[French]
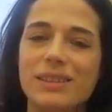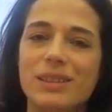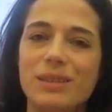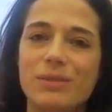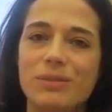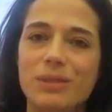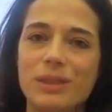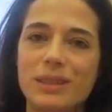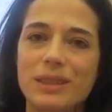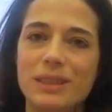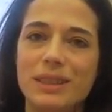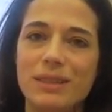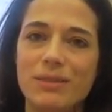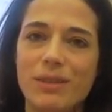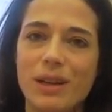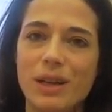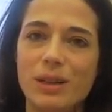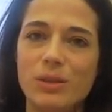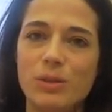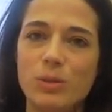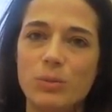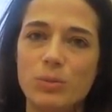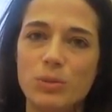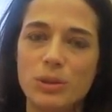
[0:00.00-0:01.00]
des
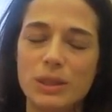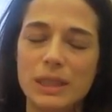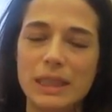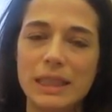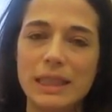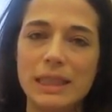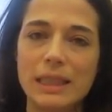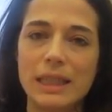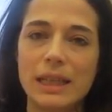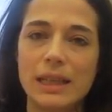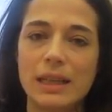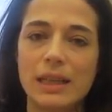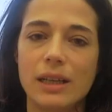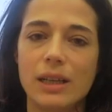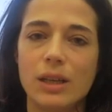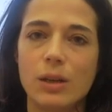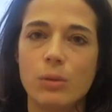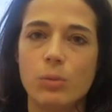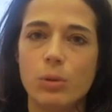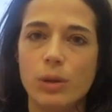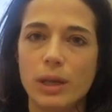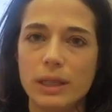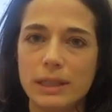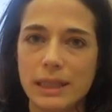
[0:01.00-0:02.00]
festivals de musique
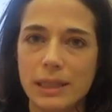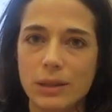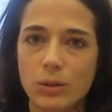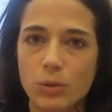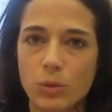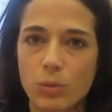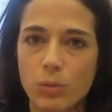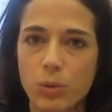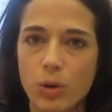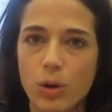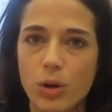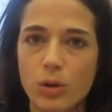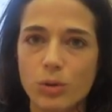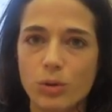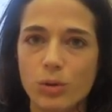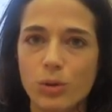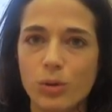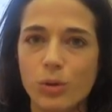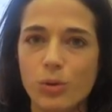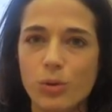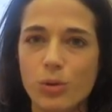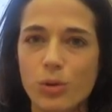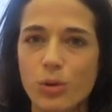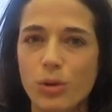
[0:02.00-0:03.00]
pour essayer de comprendre
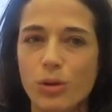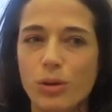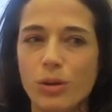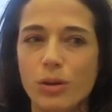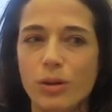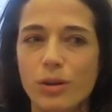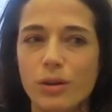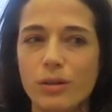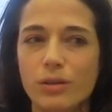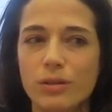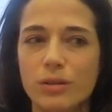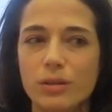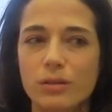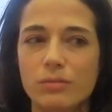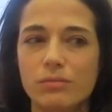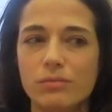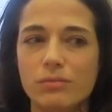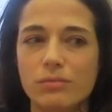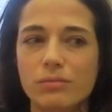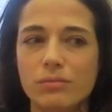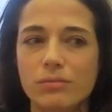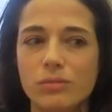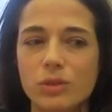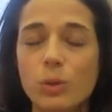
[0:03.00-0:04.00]
le rôle
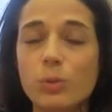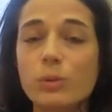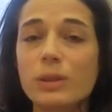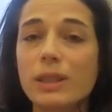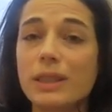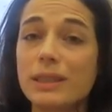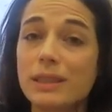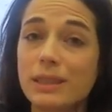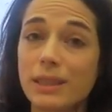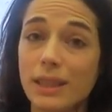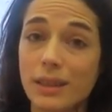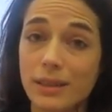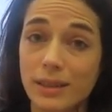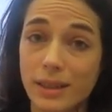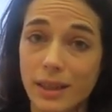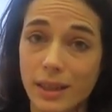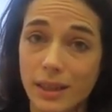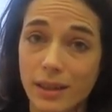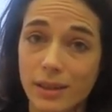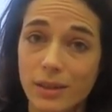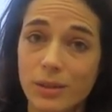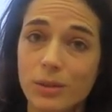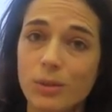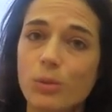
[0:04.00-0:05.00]

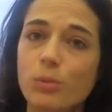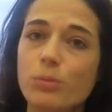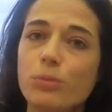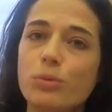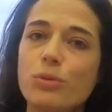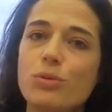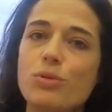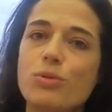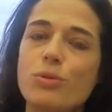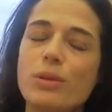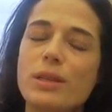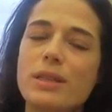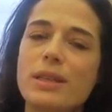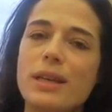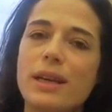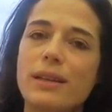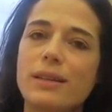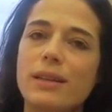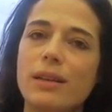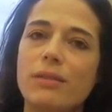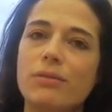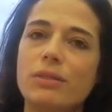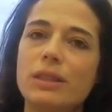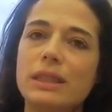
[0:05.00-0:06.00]
contestataire qu'ont pu jouer
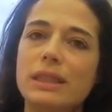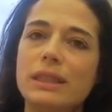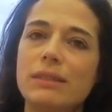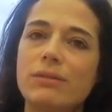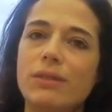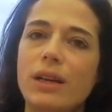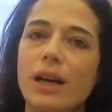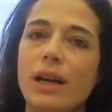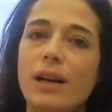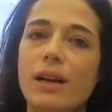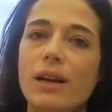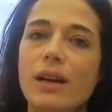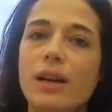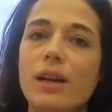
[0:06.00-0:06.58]
certains festivals,